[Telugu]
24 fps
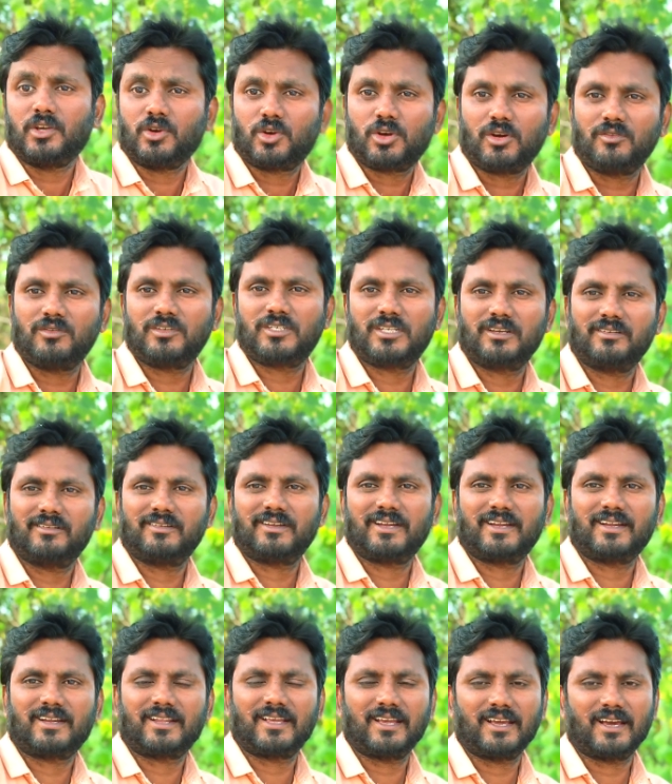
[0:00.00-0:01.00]
ఇంకో విషయం
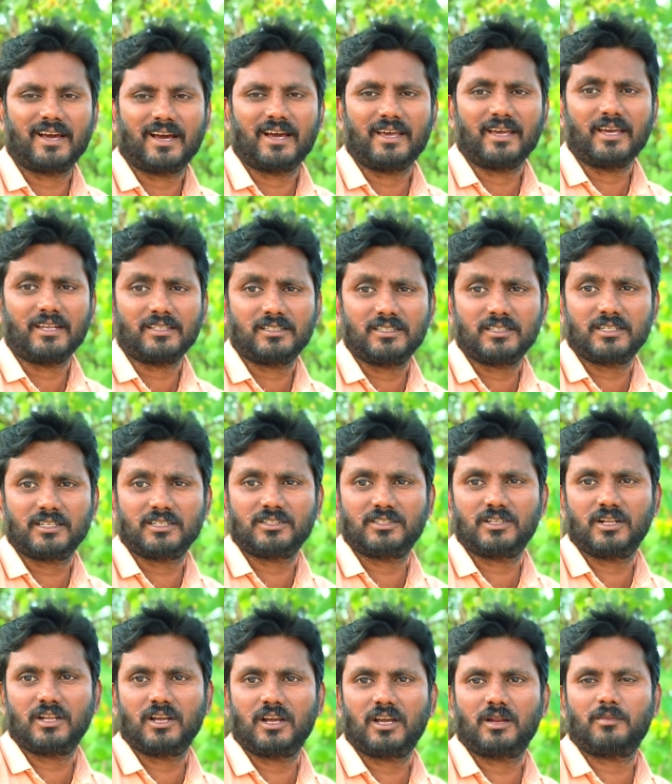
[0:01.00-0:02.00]
ఏంటంటే
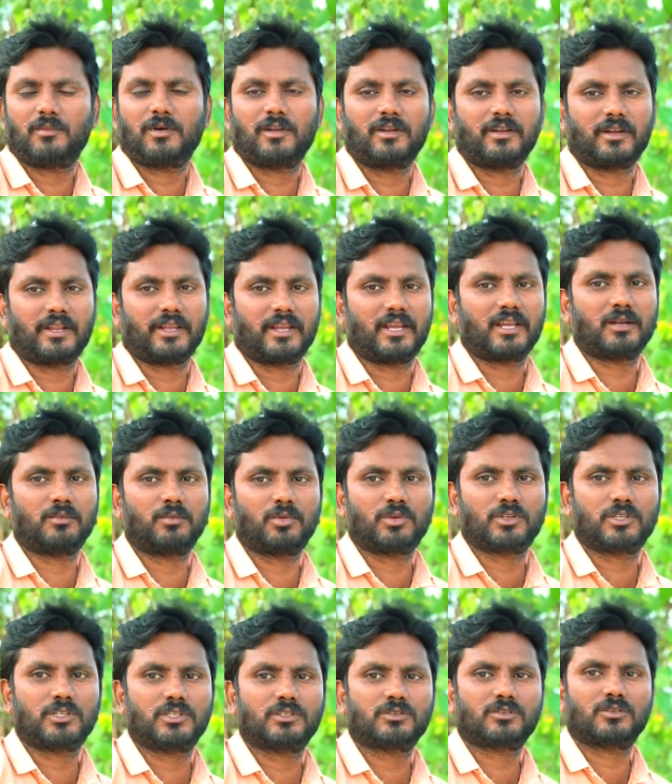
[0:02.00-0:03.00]
ఐఆర్సిటీసీలో కానీ మనం టికెట్
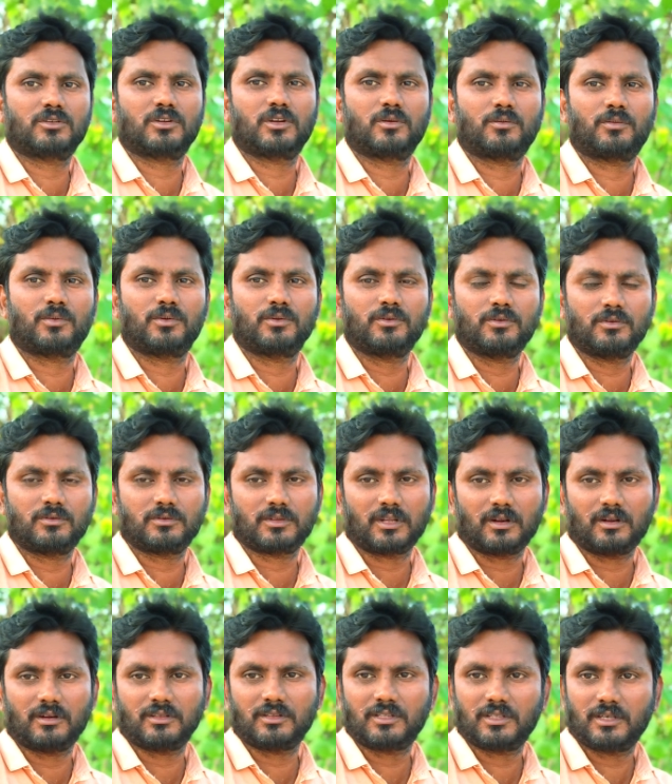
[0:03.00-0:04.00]
బుక్ చేసుకున్నప్పుడు
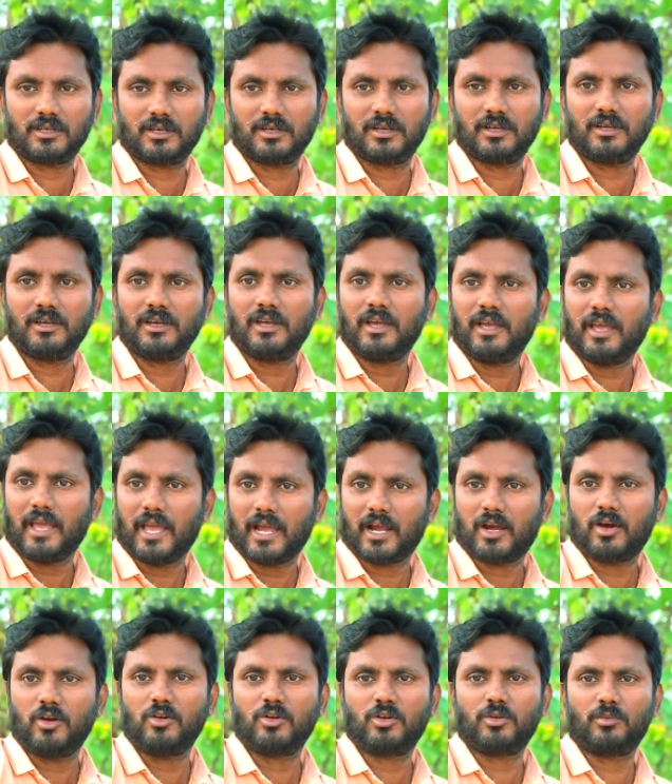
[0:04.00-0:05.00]
తర్వాత
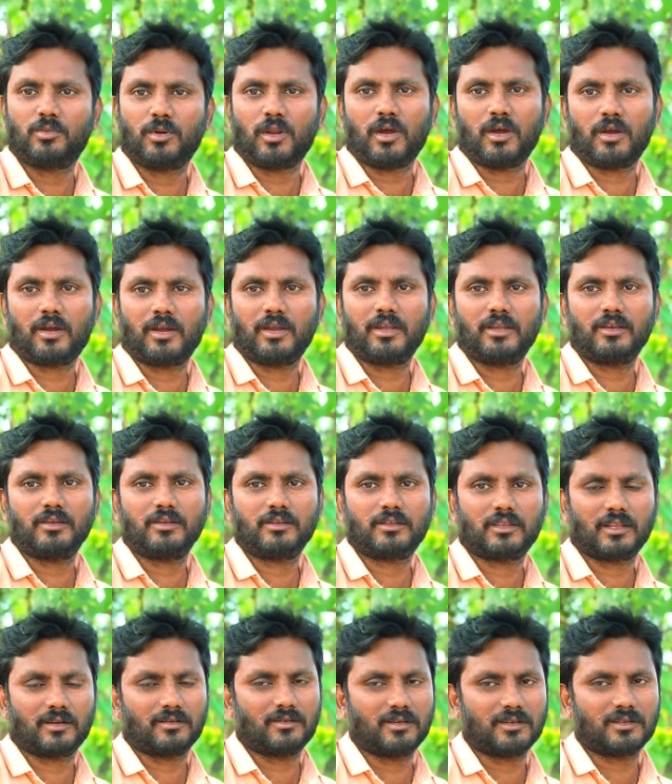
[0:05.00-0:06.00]
అకౌంట్ బ్లాక్ అయ్యో
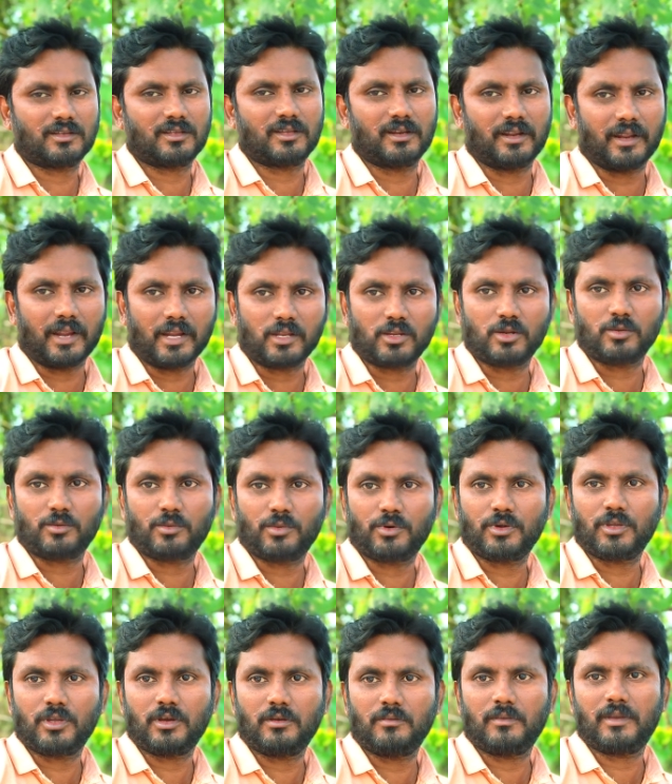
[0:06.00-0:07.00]
తర్వాత నెట్
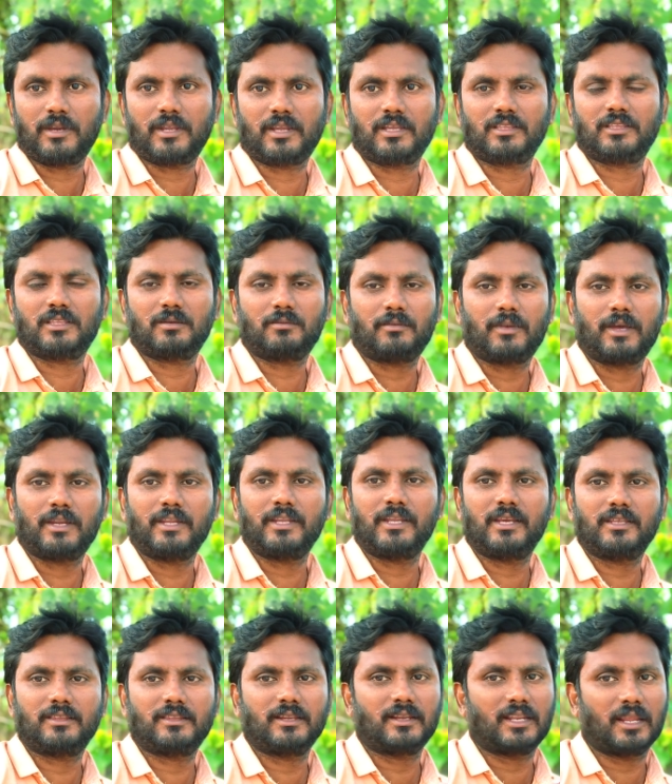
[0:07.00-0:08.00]
పోయో మనకైతే మనీ
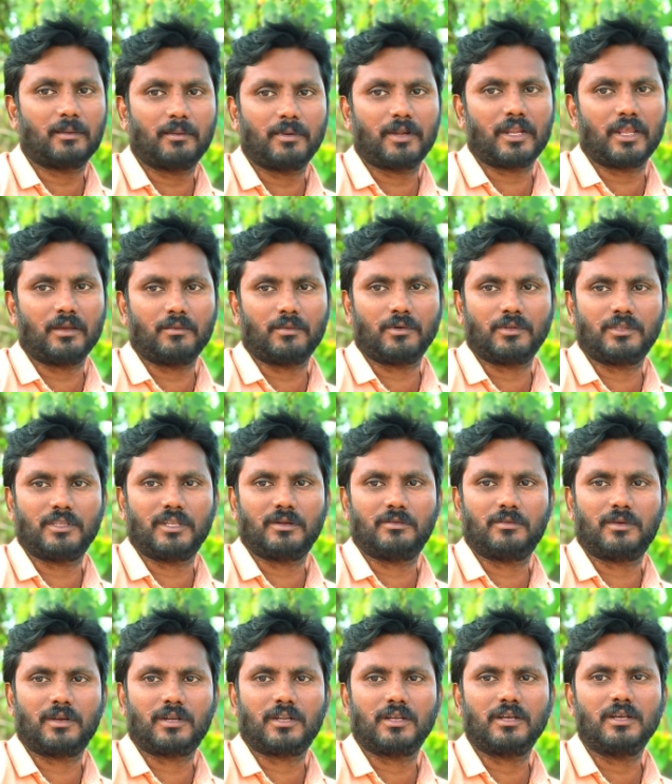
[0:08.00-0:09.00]
అయితే డెబిట్ అయిపోద్ది
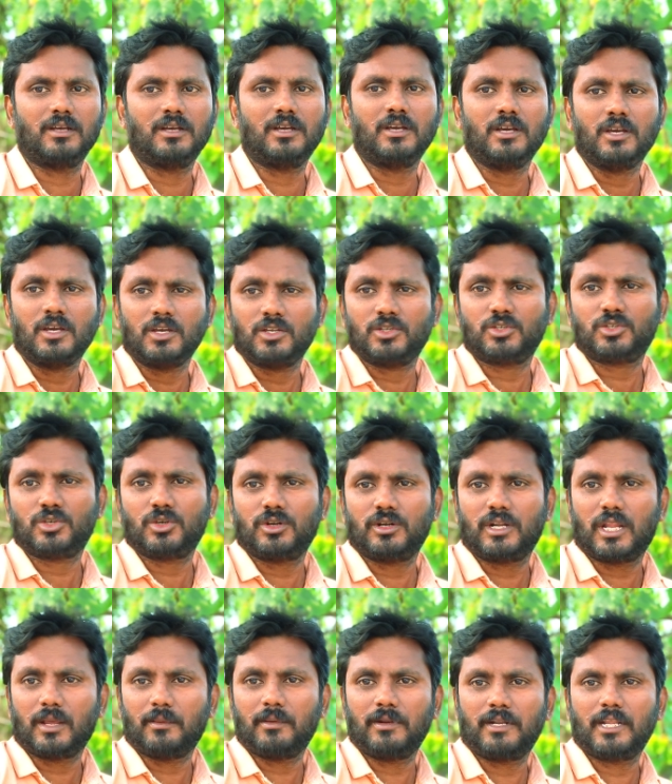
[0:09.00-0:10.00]
అనమాట సో
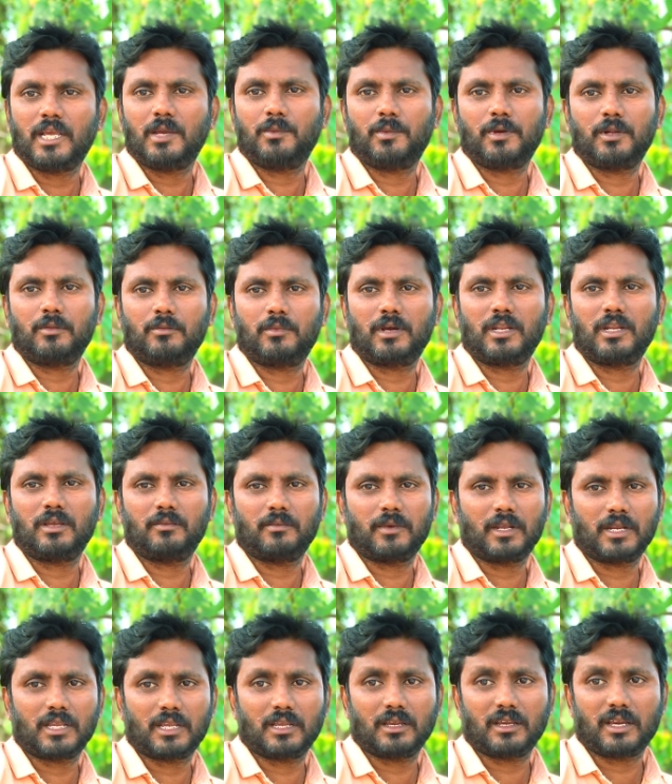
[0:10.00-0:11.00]
డెబిట్ అయిపోయిన మనీ
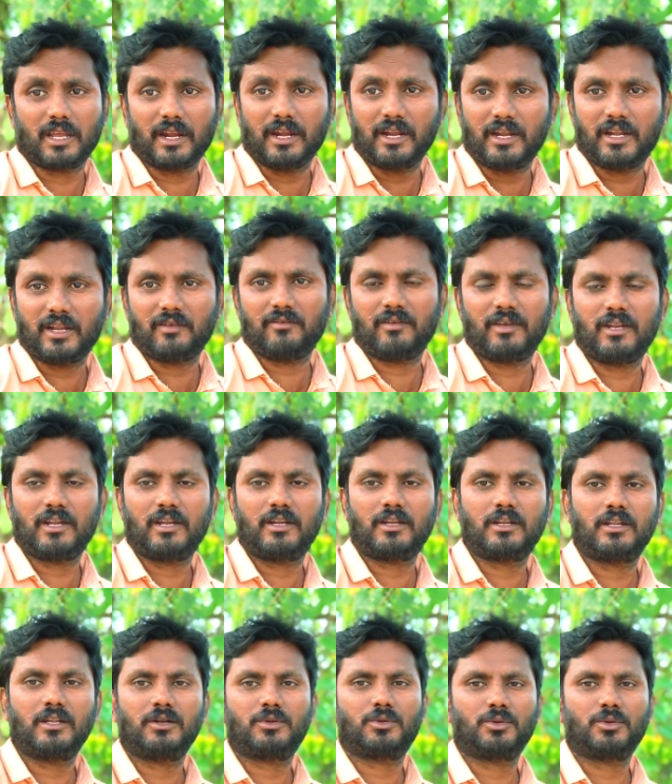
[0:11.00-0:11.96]
మనకి క్రెడిట్ అవ్వాలంటే